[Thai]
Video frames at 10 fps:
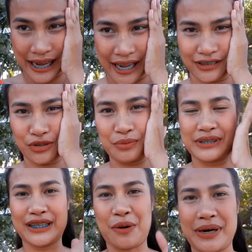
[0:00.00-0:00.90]
แกสรุป
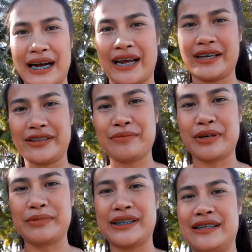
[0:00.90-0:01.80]
คือเขามาขายไอติม
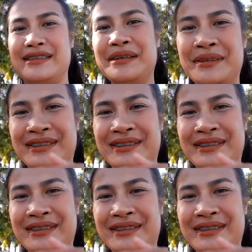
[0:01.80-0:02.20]
นะเมื่อกี้